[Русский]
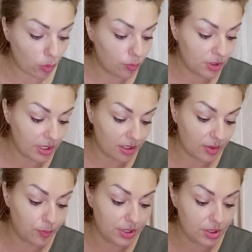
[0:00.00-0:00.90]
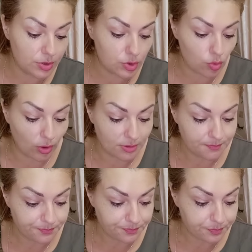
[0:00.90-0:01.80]
у меня комбинезон.
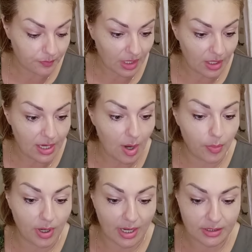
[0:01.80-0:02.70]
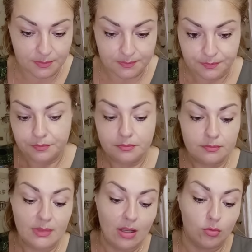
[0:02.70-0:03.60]
Леопард.
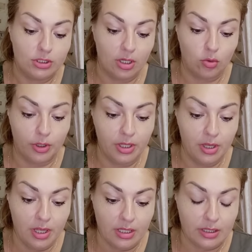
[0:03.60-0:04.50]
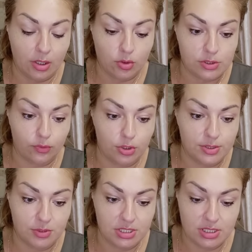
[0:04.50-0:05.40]
Вот такой. На рост
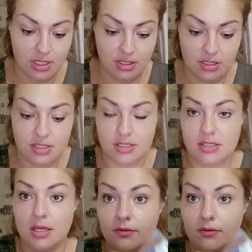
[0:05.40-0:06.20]
80. Это детская